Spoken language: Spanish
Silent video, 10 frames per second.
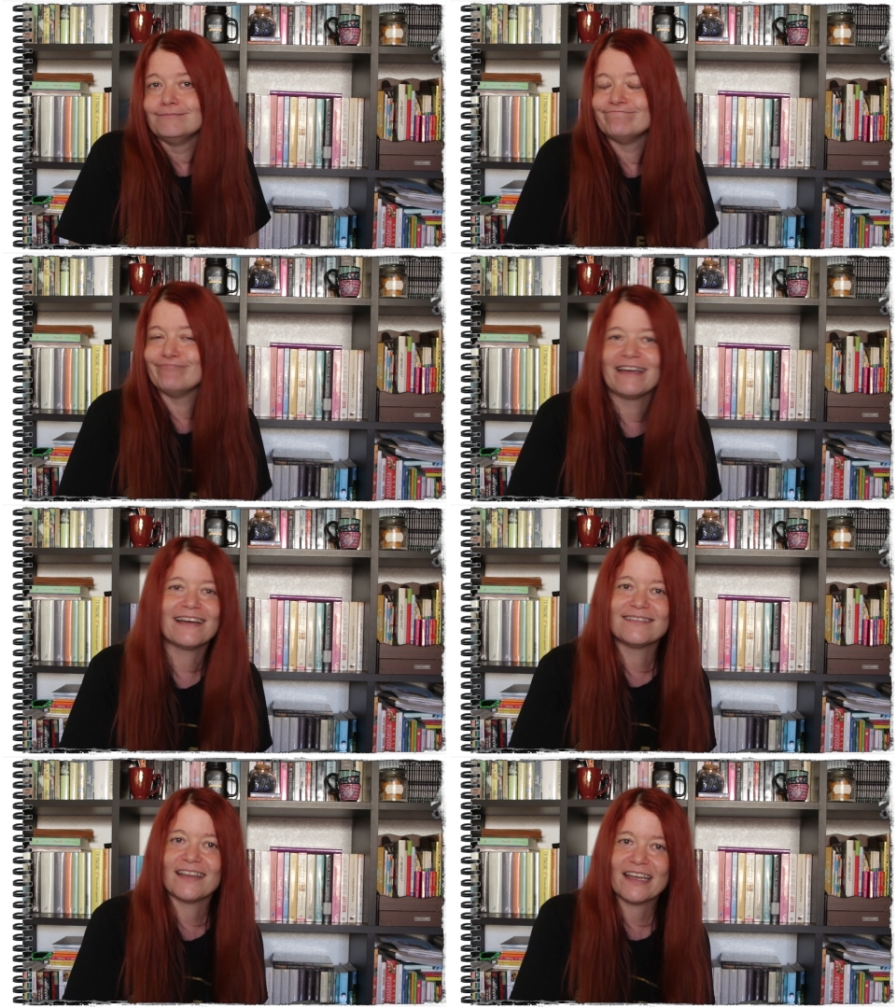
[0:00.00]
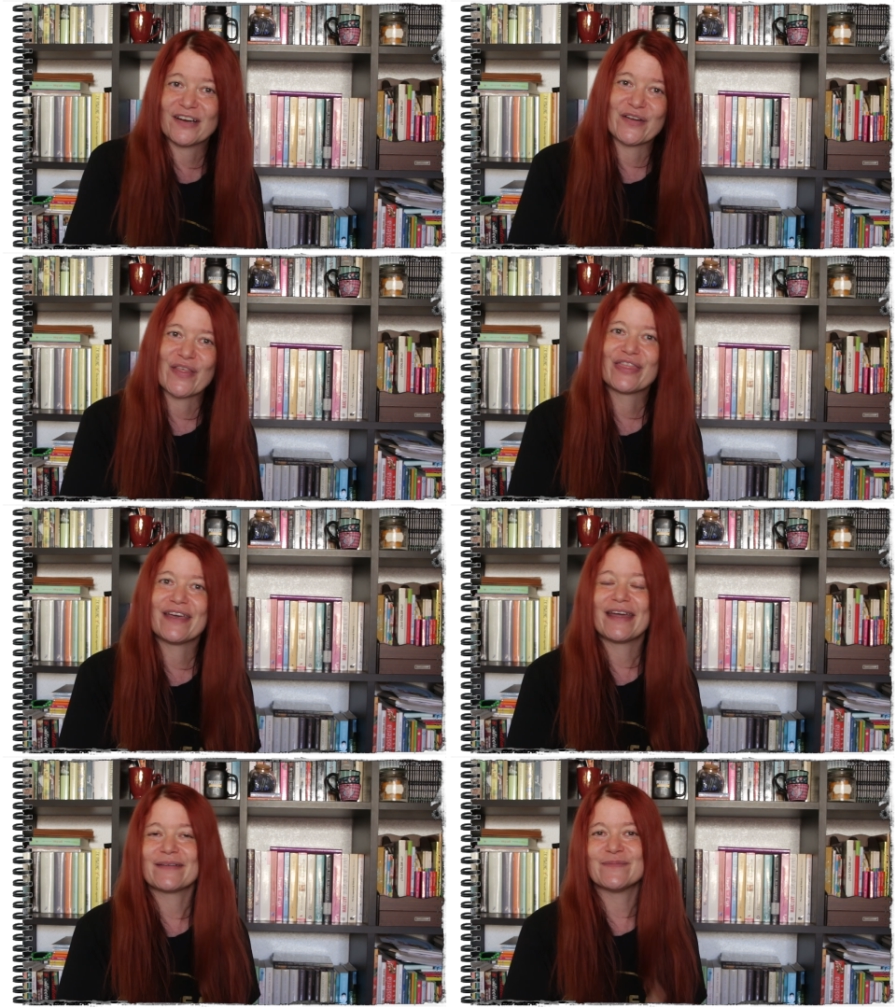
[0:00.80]
me encantaría
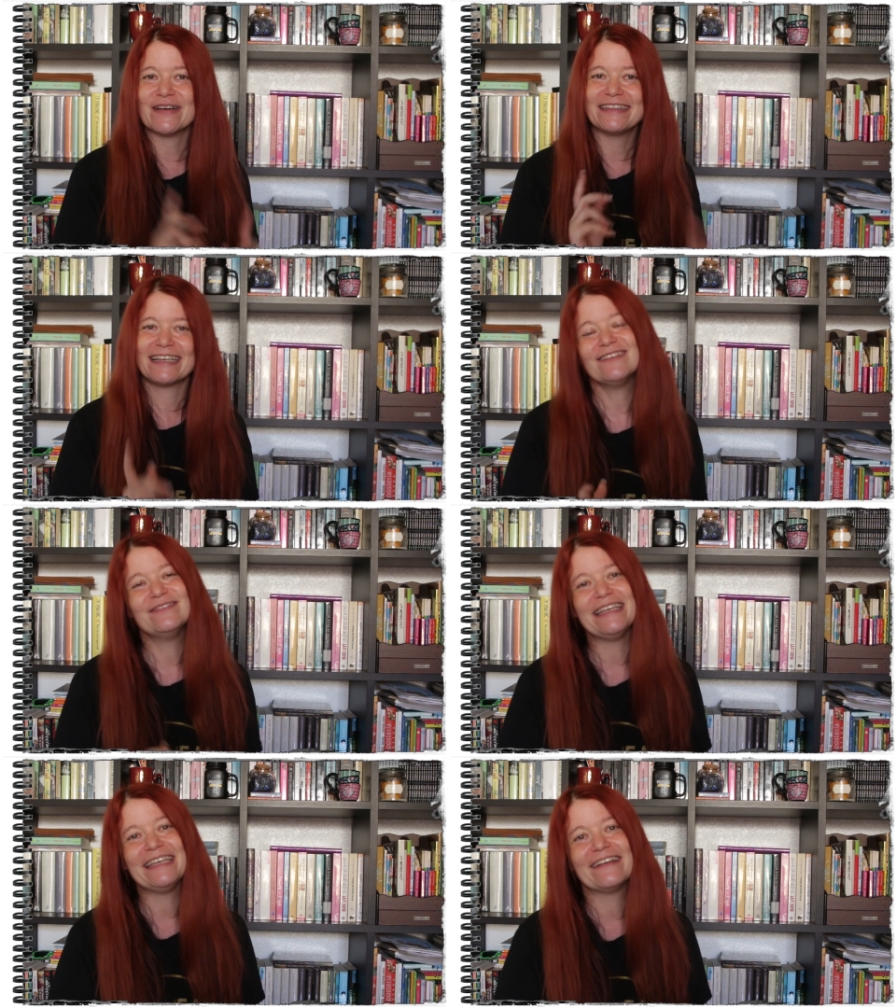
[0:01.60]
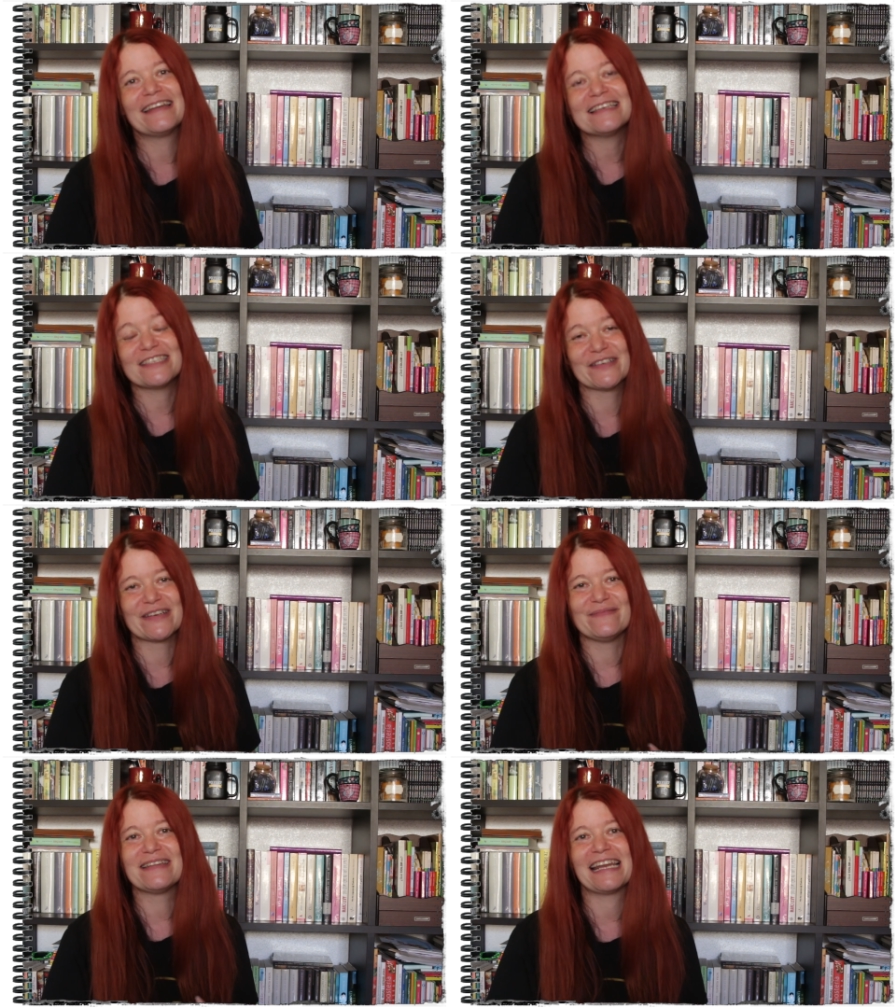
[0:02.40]
conocer vuestras opiniones
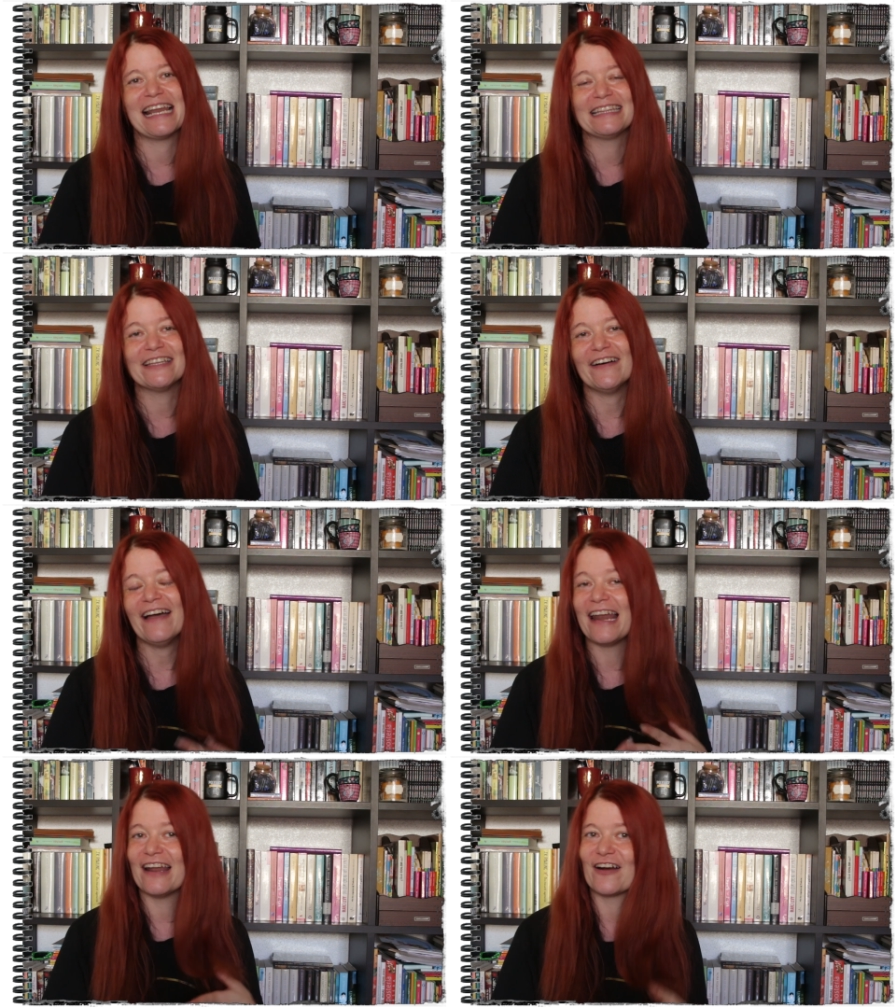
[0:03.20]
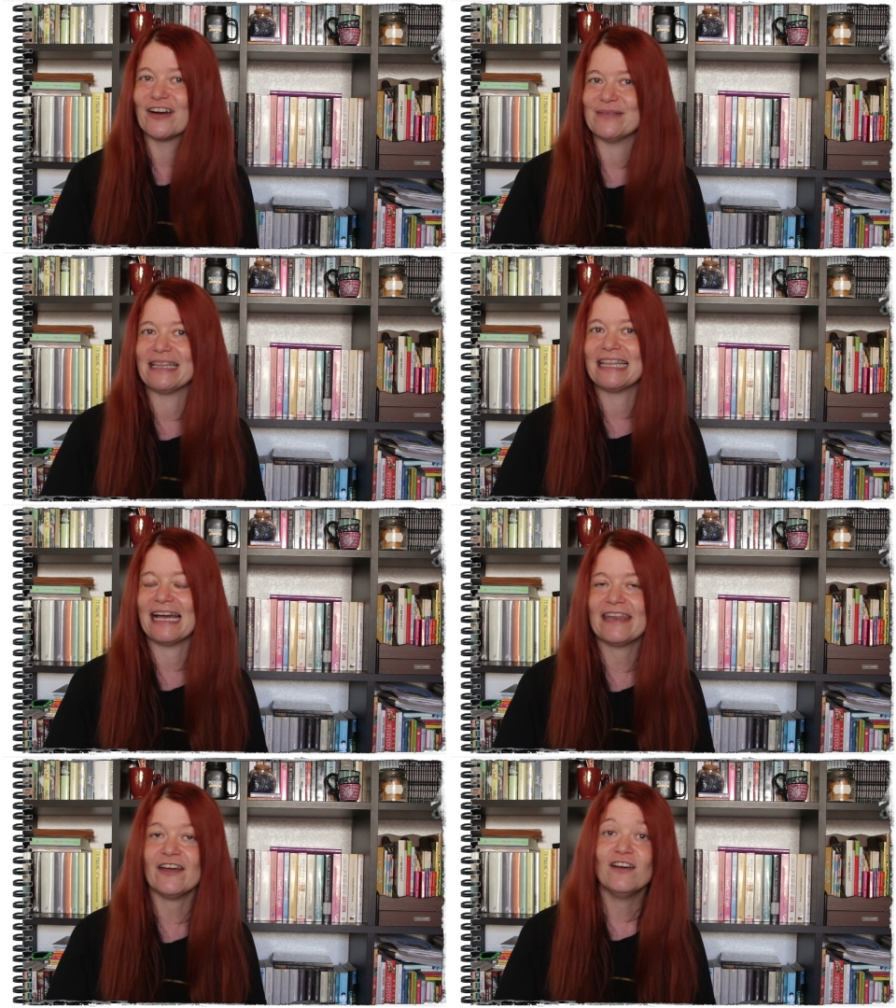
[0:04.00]
sobre mi relato en los
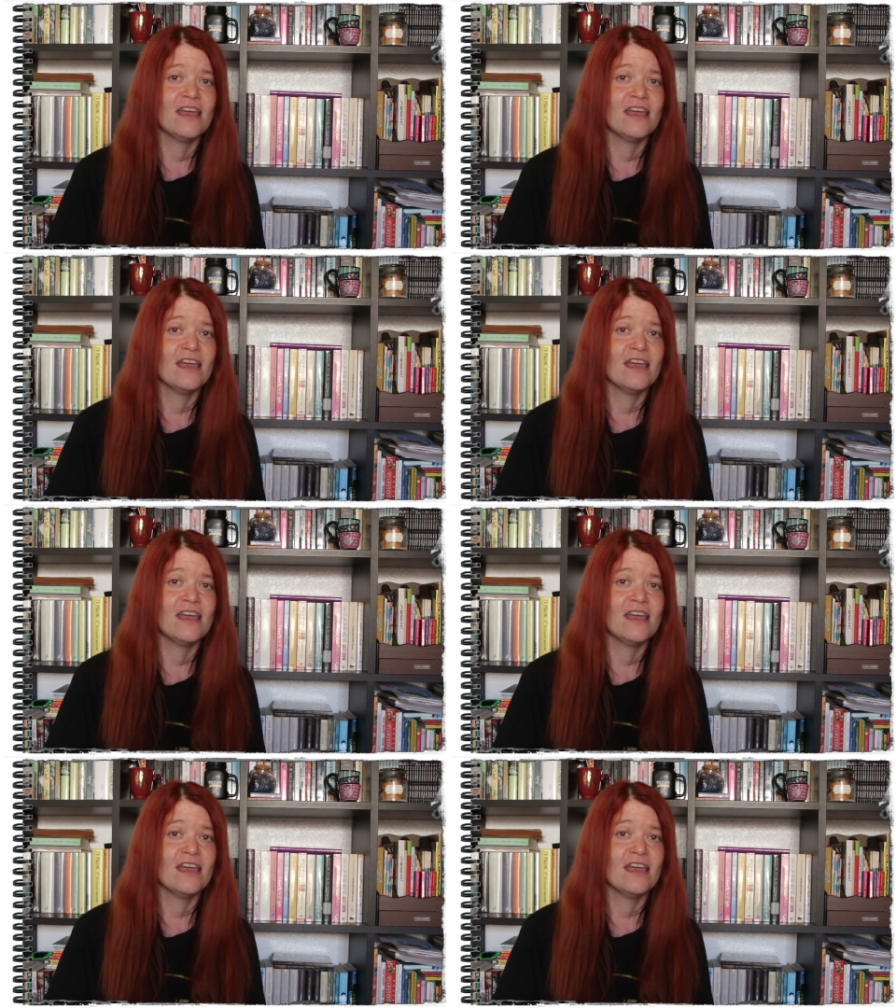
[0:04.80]
comentarios